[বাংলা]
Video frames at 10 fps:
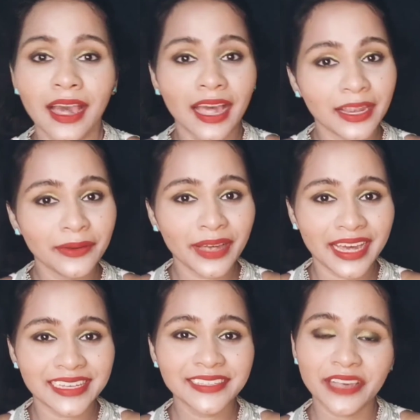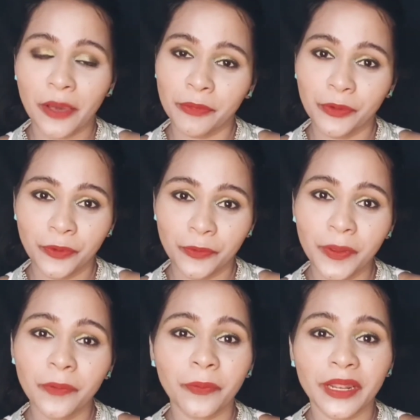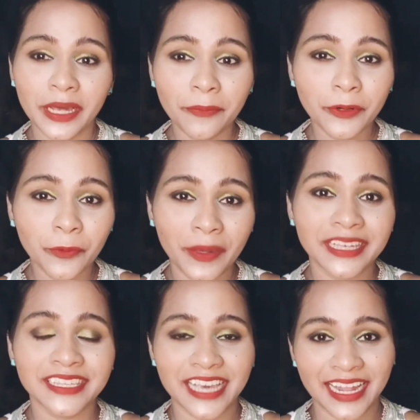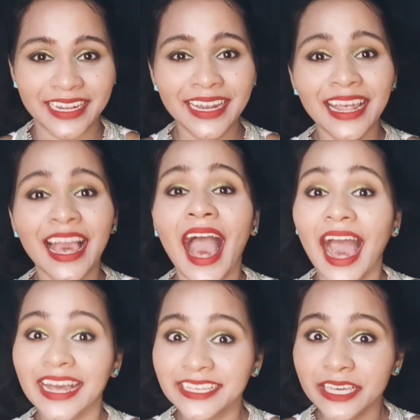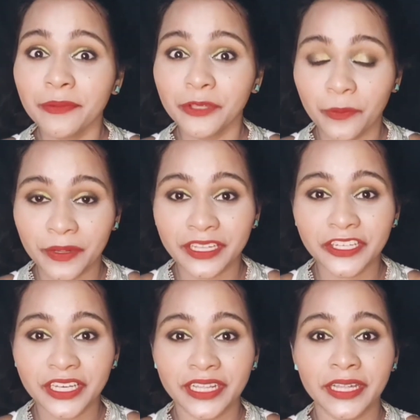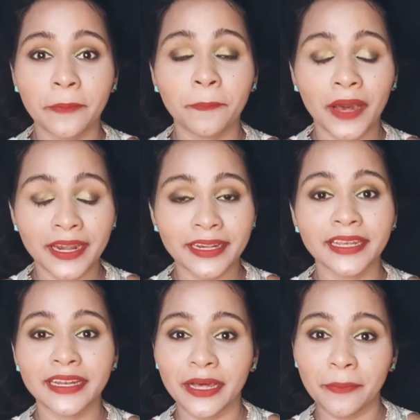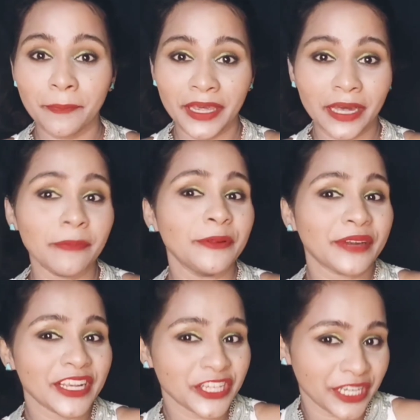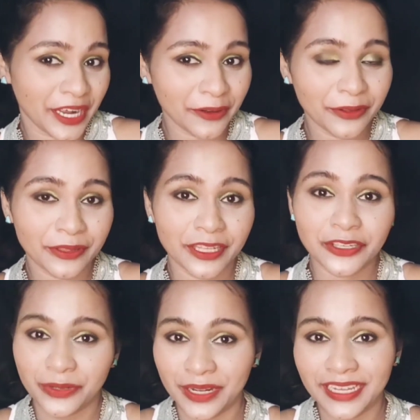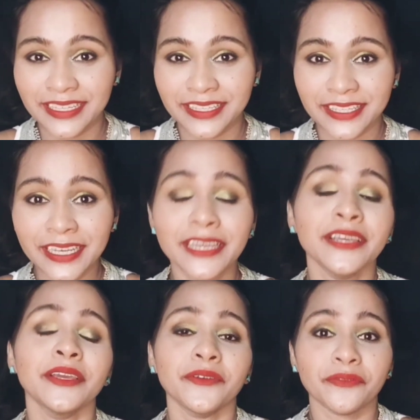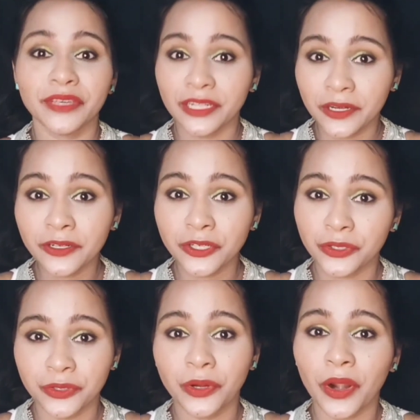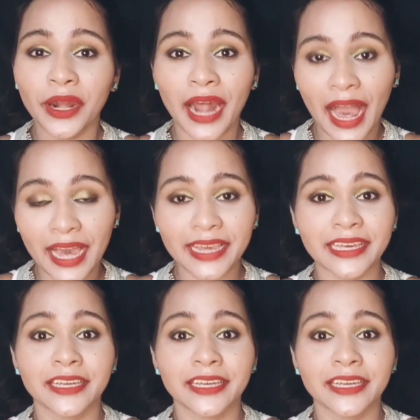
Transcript: হ্যালো গাইস আমি উর্বি ওয়েলকাম টু মাই চ্যানেল আজকে আমি তোমাদের সাথে পার্টি গ্লাম মেকআপ লুকটা শেয়ার করতে চলে এসেছি ভিডিও শুরু করার আগে